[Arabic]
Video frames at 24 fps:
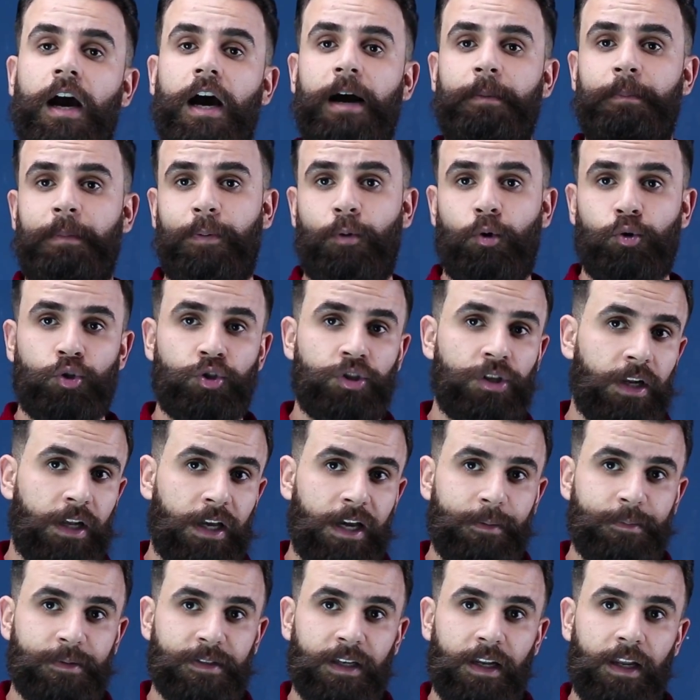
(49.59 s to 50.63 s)
اما بخصوص
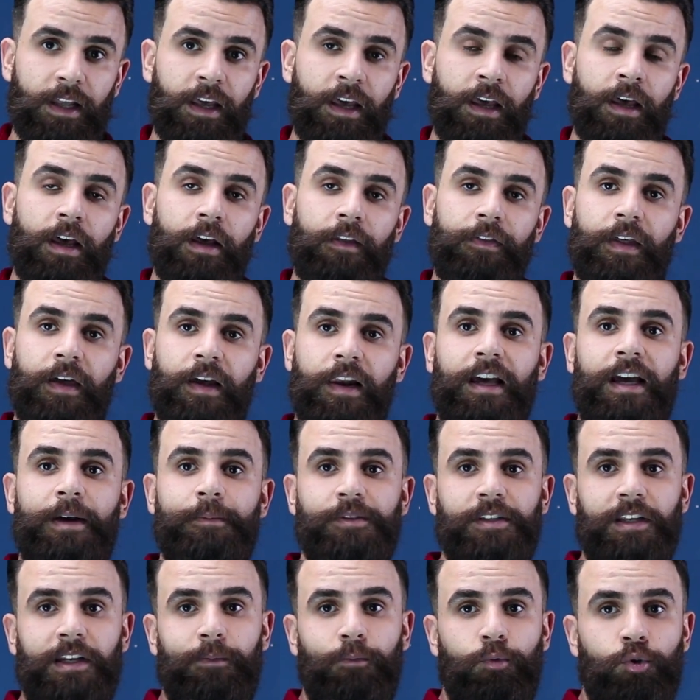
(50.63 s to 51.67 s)
القمصله نعم
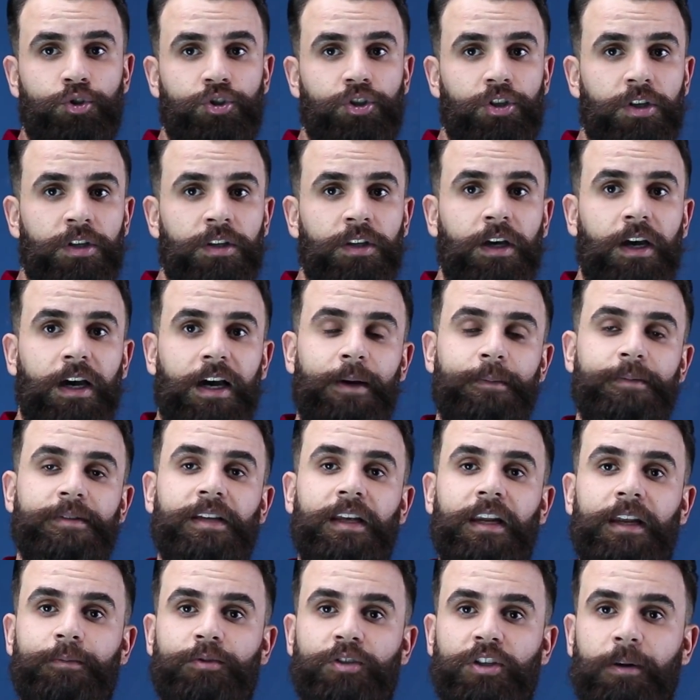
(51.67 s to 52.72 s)
القمصله مو جلد
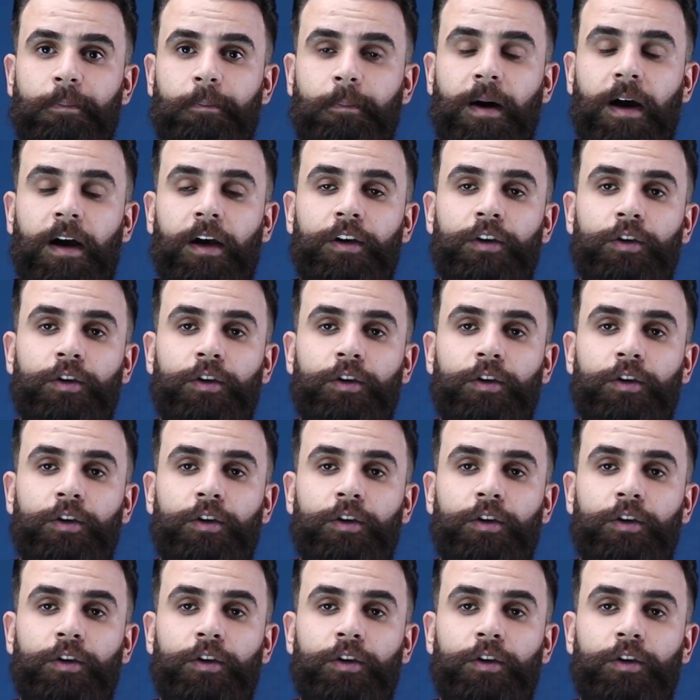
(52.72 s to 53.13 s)
قمصله مشمع